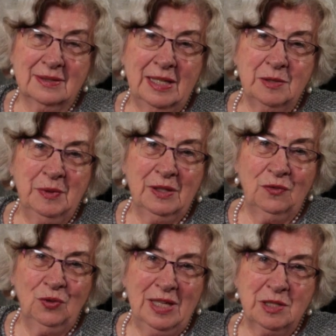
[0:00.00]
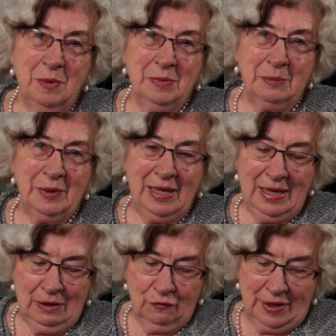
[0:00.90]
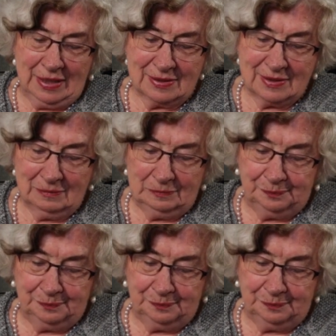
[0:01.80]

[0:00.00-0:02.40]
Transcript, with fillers: Das liest man davon, lesen wir im Hebräer 11.1.